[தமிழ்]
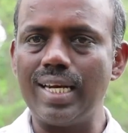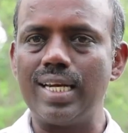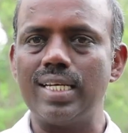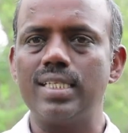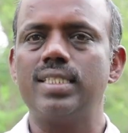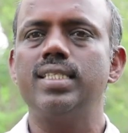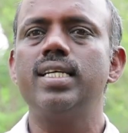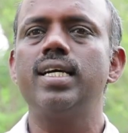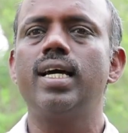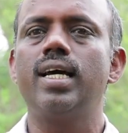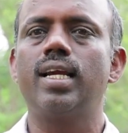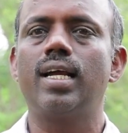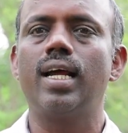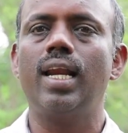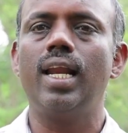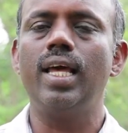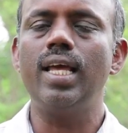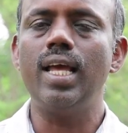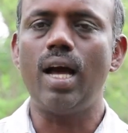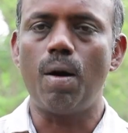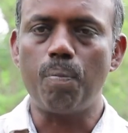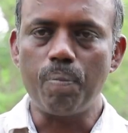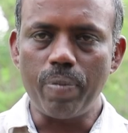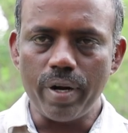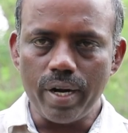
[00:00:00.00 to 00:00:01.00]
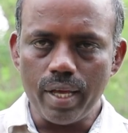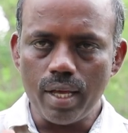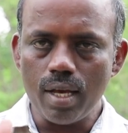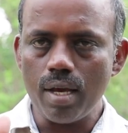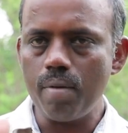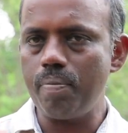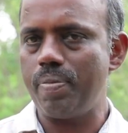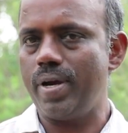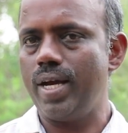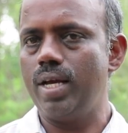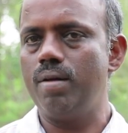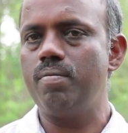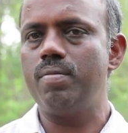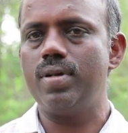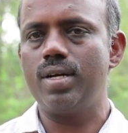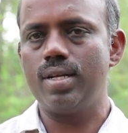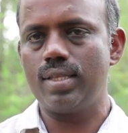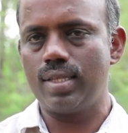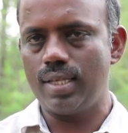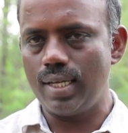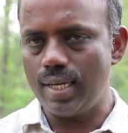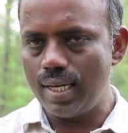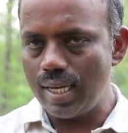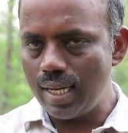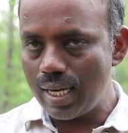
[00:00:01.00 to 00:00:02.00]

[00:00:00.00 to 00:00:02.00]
ரசிகர்களை அப்படியே பயன்படுத்த